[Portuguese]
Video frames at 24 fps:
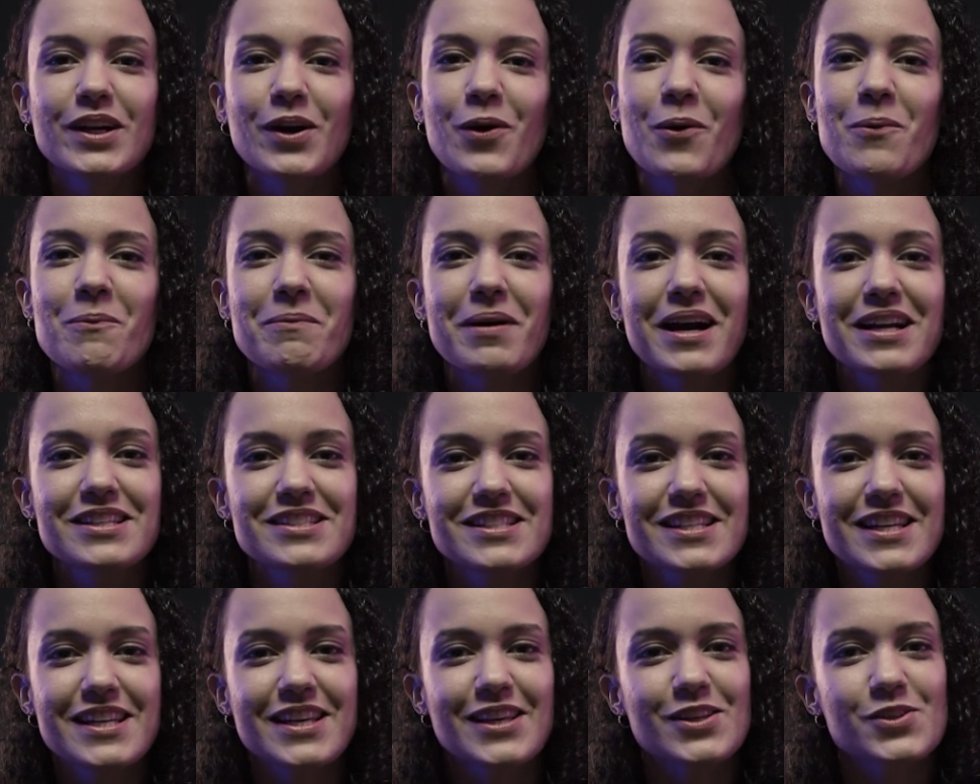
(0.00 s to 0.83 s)

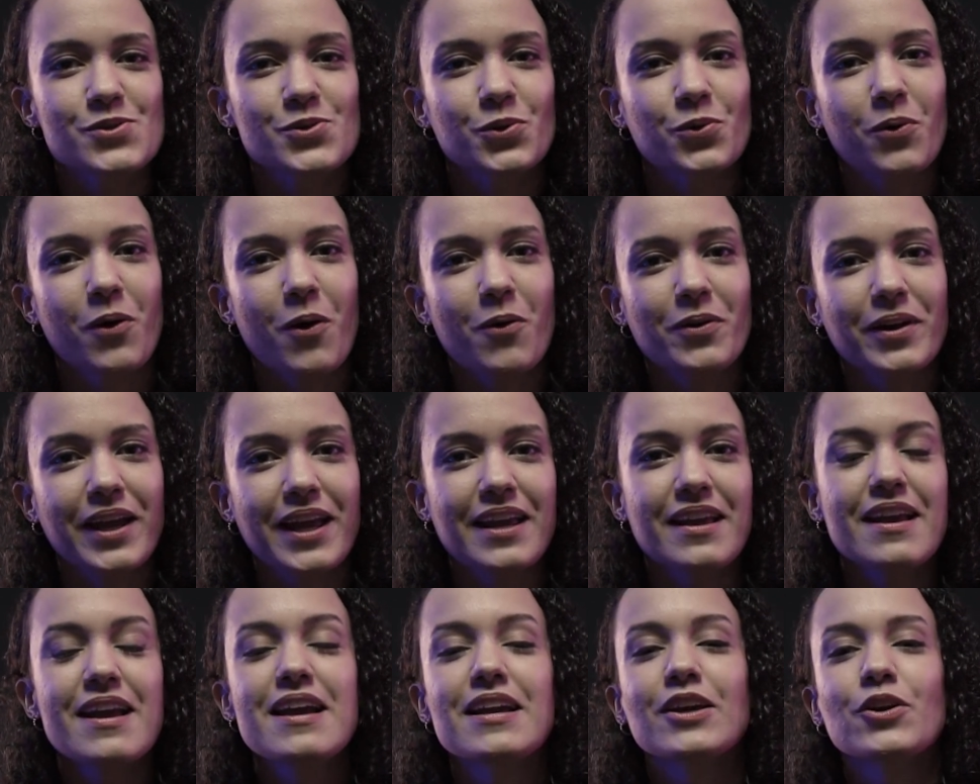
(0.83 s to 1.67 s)
compartilhe isso com
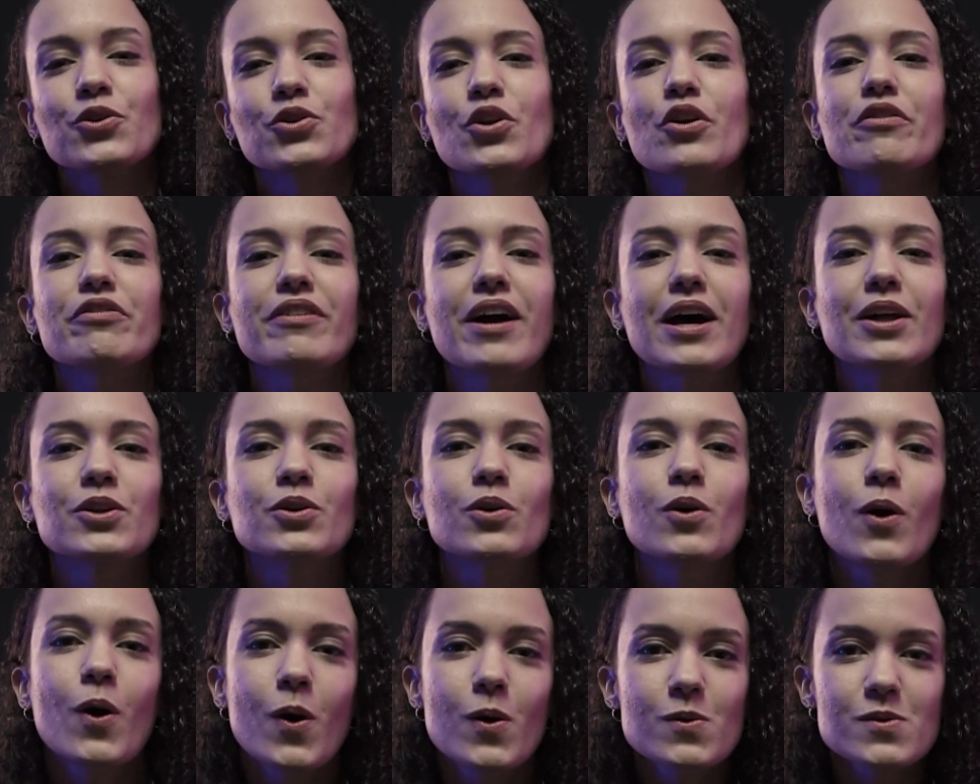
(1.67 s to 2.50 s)
alguém que o teu fardo
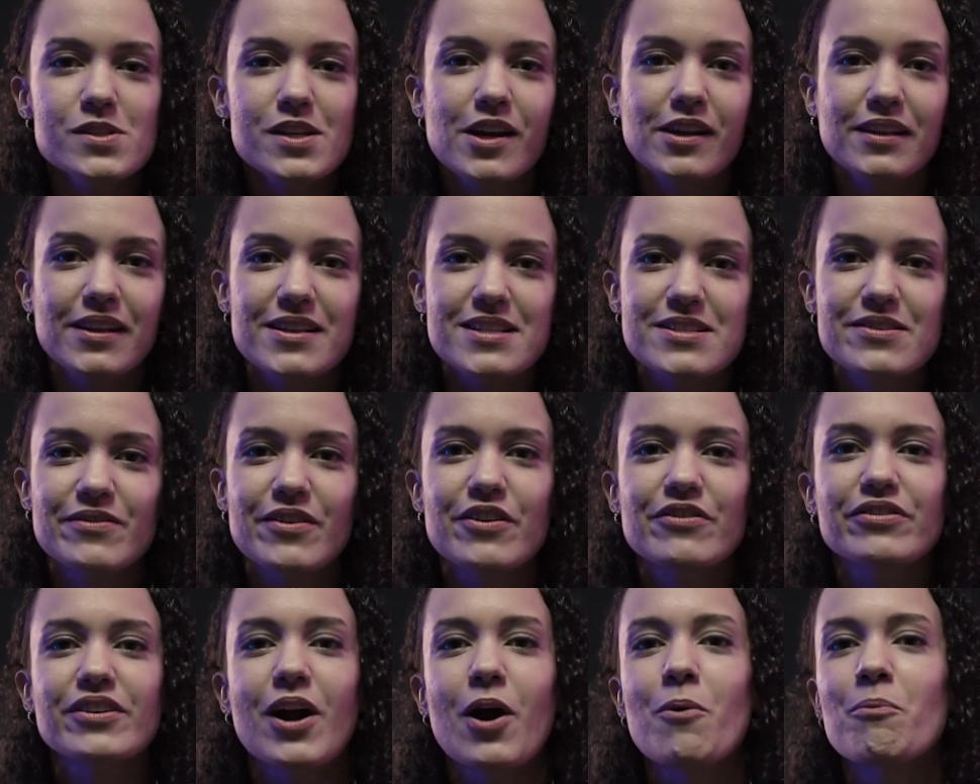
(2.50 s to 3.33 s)
com certeza
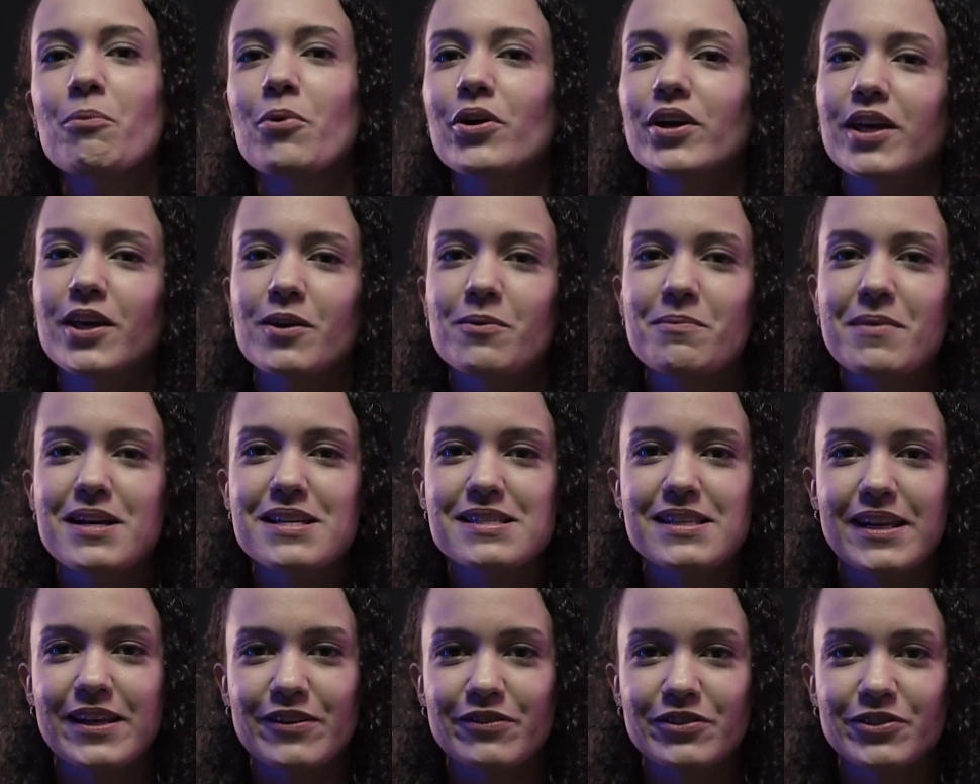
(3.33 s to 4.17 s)
vai ficar um pouquinho mais
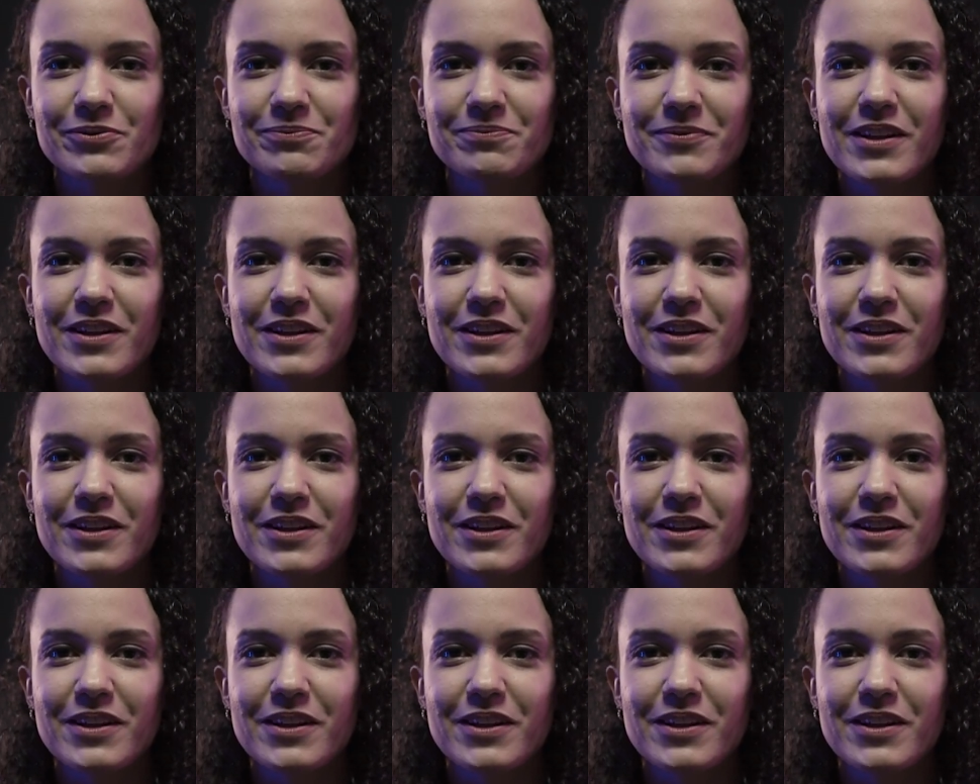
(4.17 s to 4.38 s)
leve.